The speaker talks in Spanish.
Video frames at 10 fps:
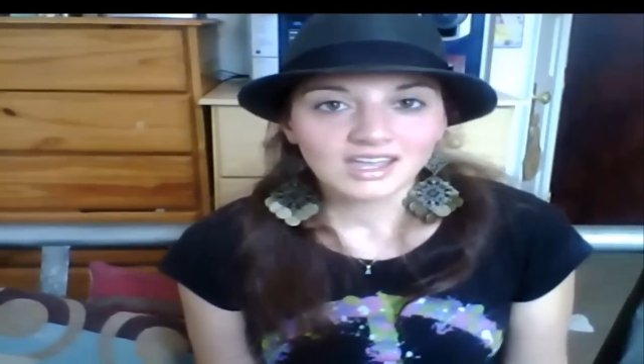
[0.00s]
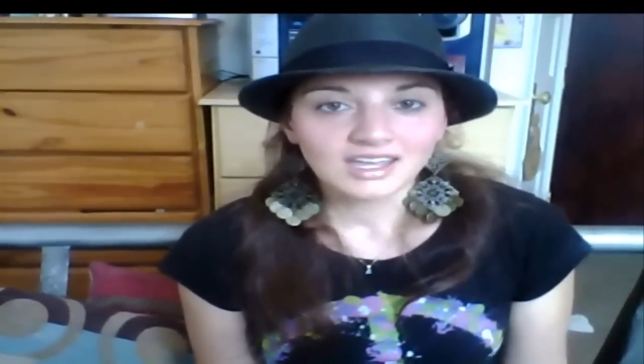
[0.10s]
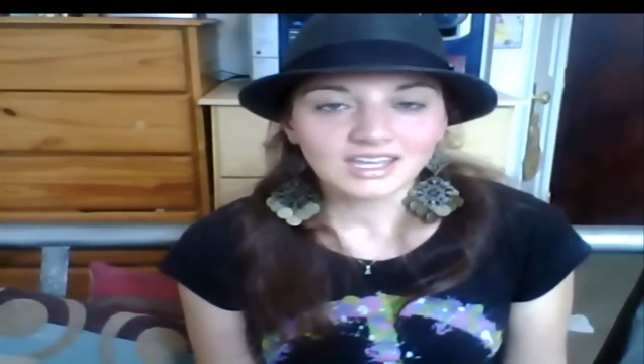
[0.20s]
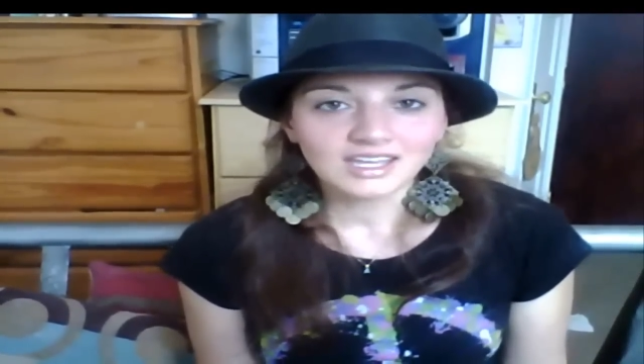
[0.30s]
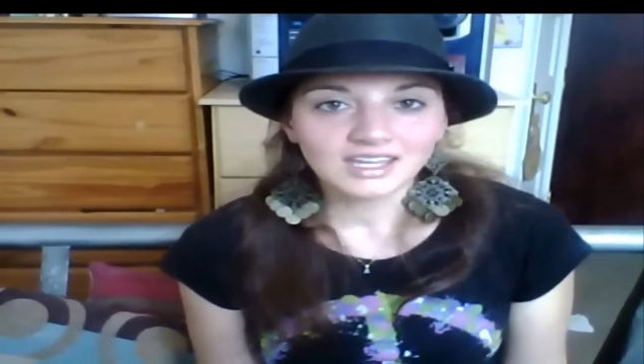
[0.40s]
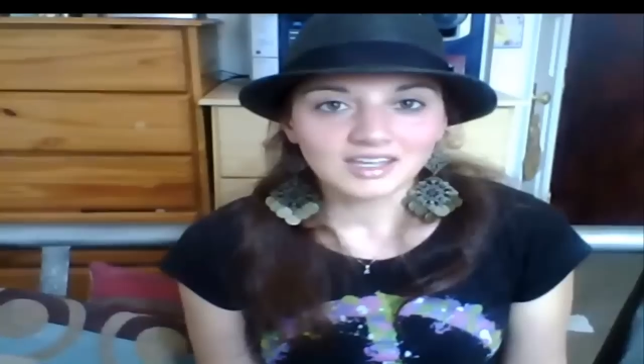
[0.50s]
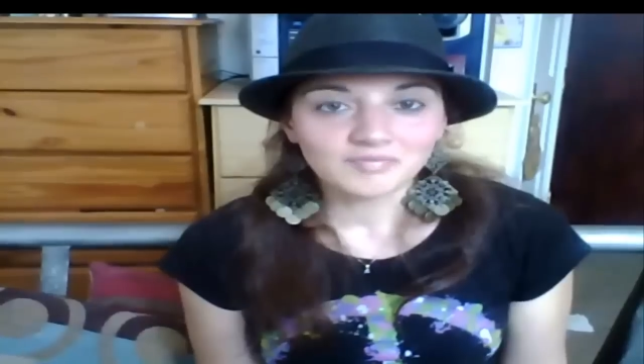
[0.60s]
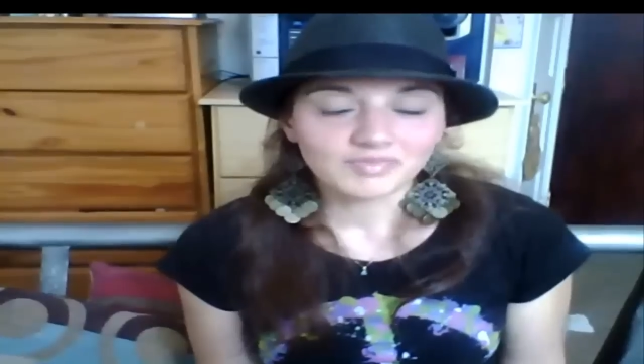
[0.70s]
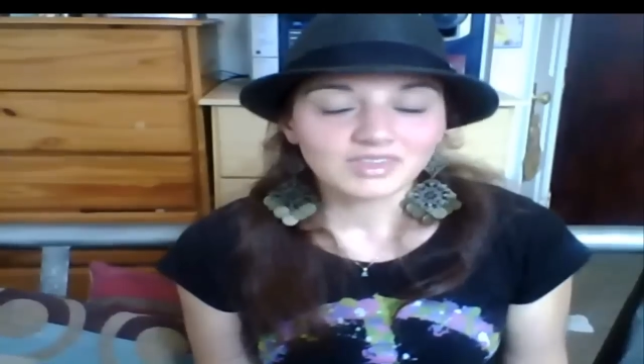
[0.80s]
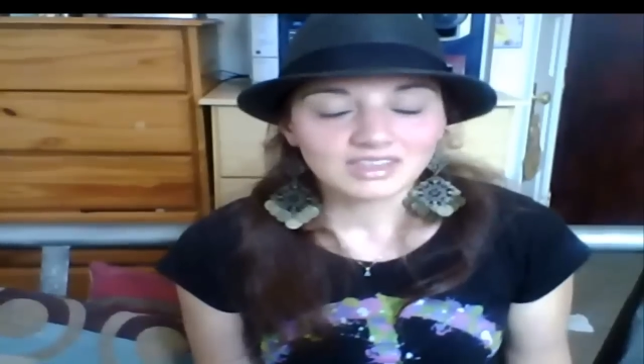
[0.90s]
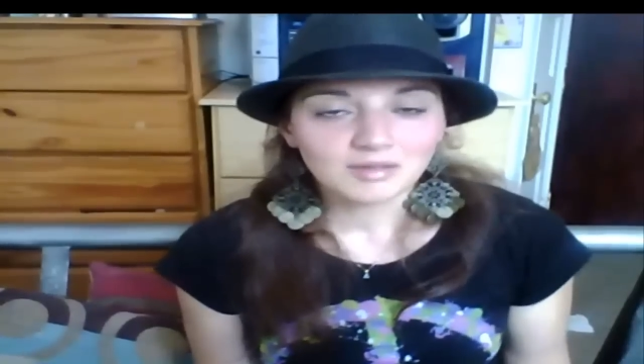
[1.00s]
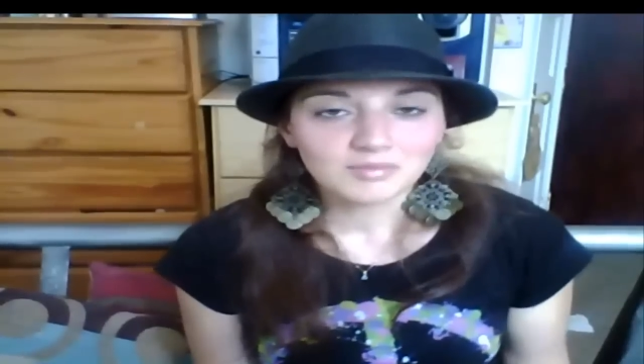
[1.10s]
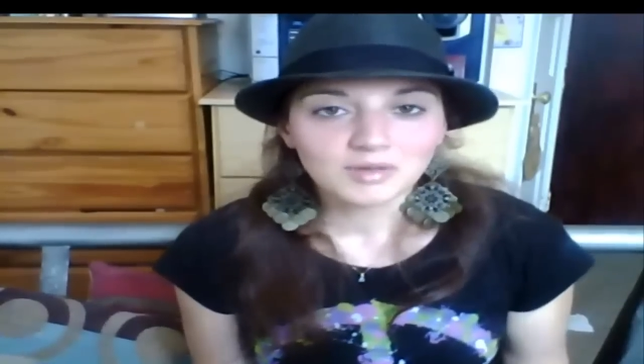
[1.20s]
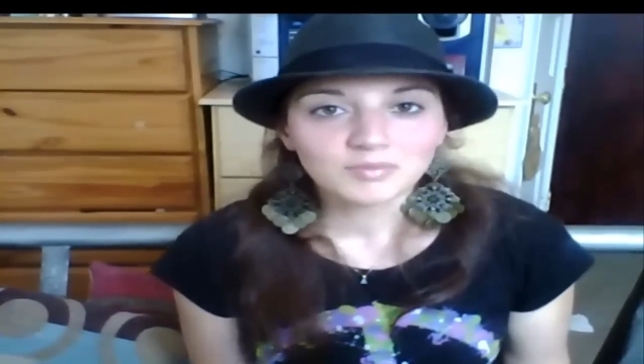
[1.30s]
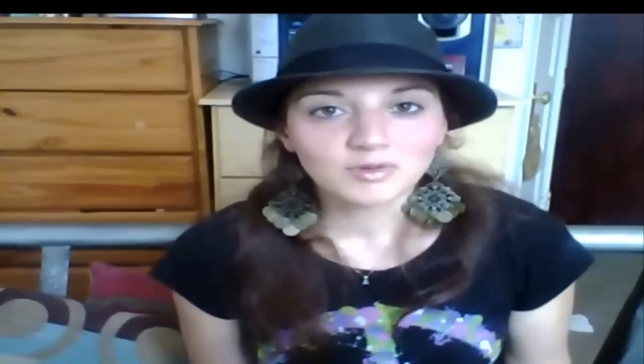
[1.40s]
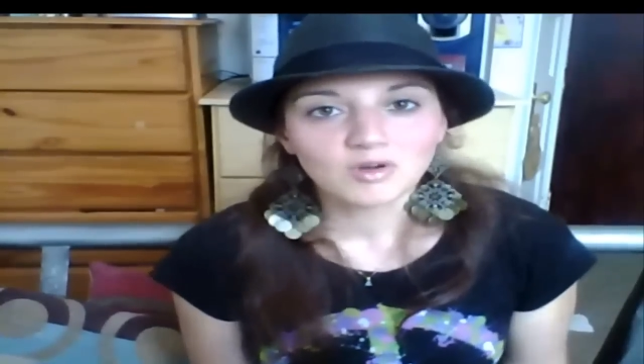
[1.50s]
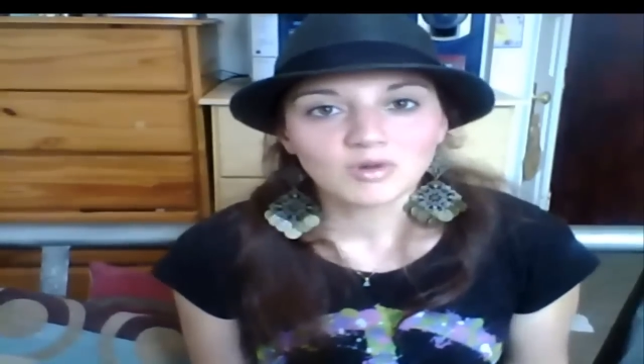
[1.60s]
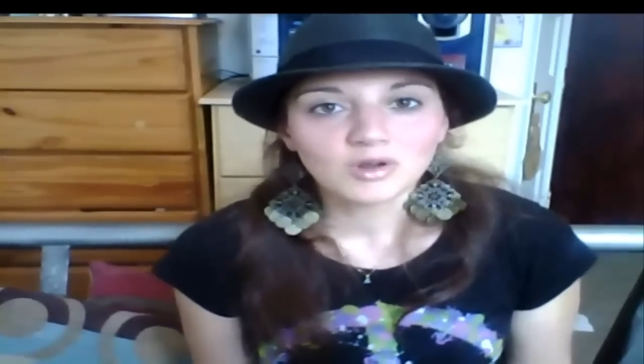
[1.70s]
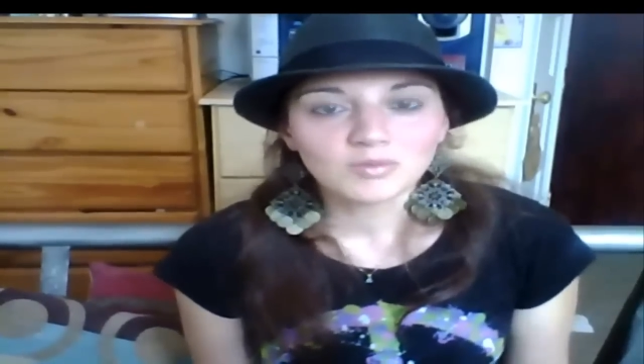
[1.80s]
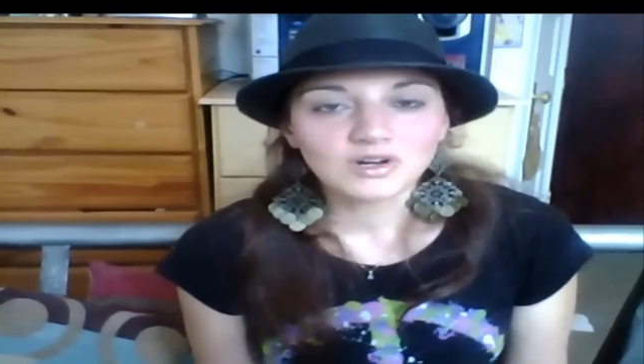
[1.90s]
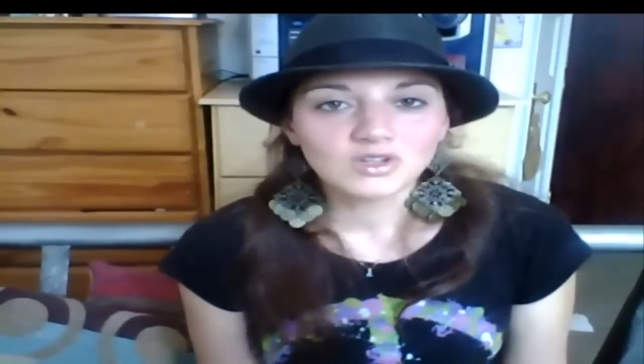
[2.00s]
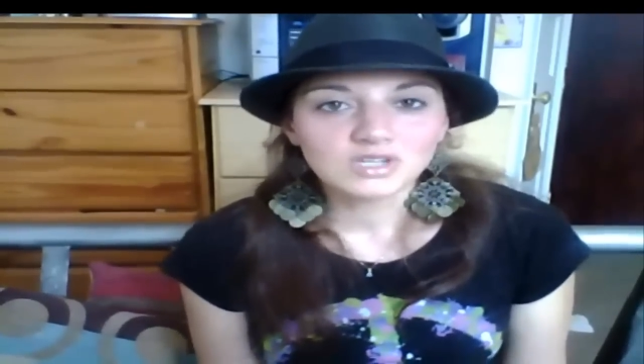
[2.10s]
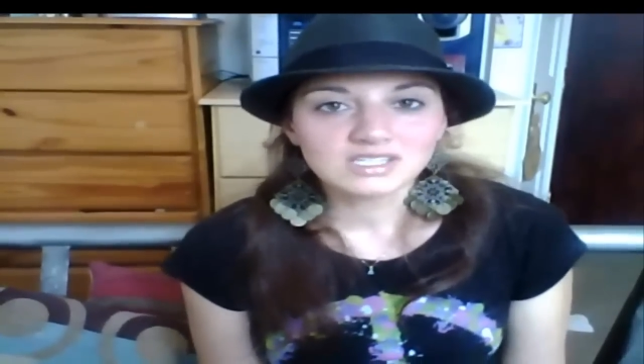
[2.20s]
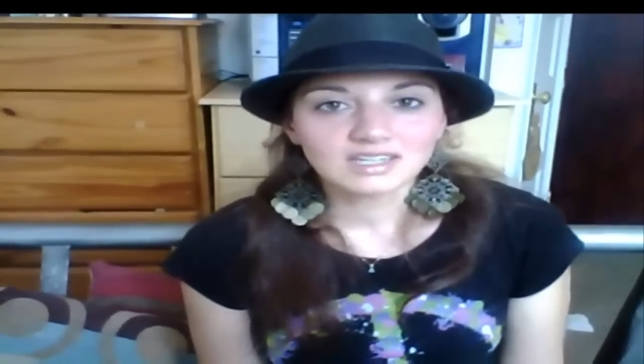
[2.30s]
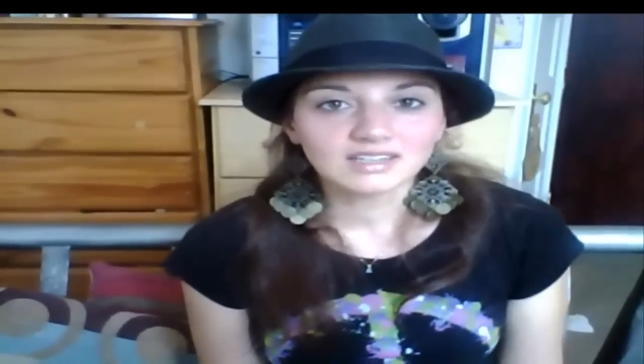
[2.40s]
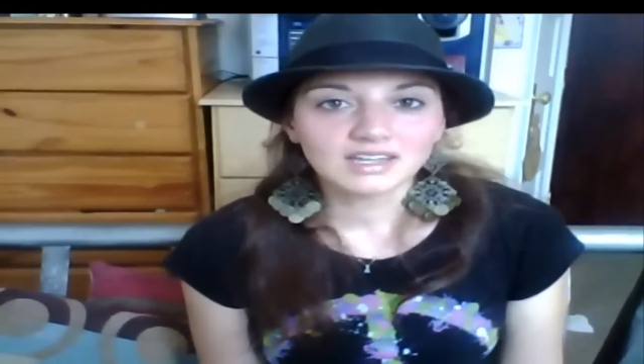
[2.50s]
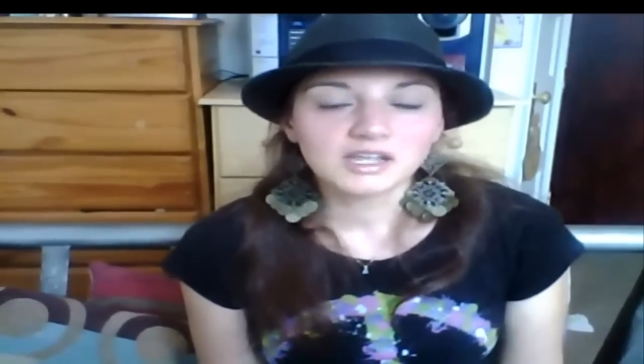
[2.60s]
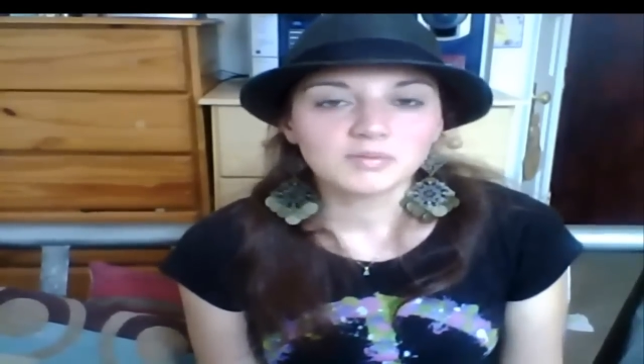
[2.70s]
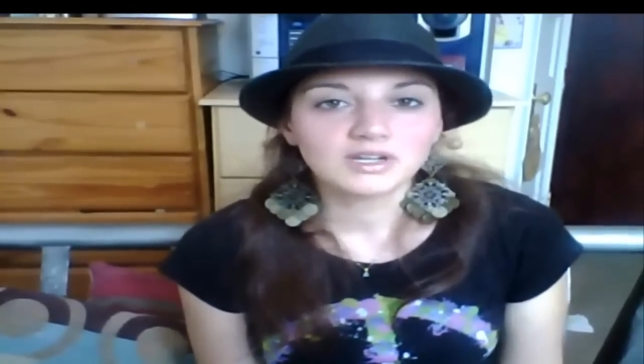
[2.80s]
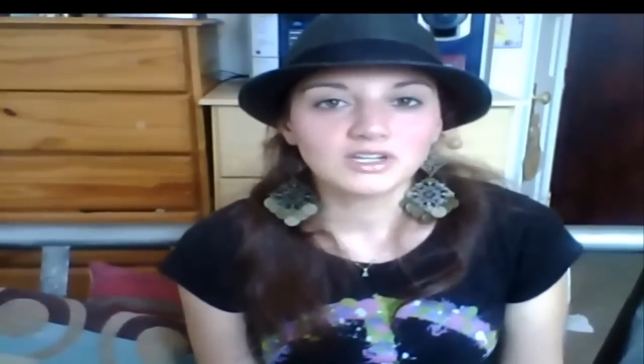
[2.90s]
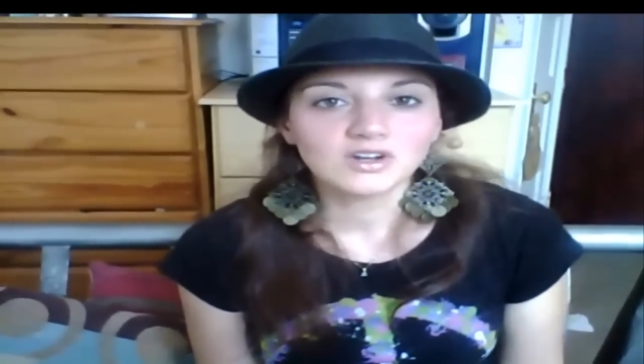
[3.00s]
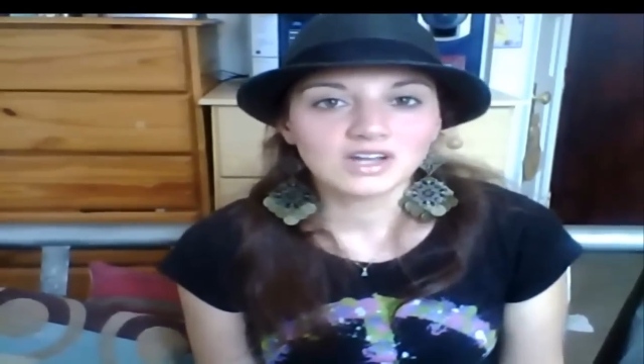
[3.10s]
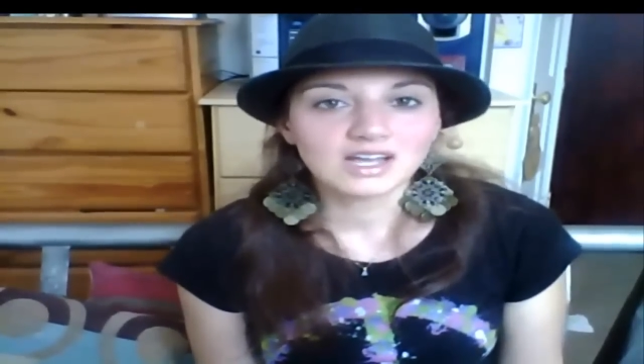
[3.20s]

y también, como el nombre lo dice, está en español,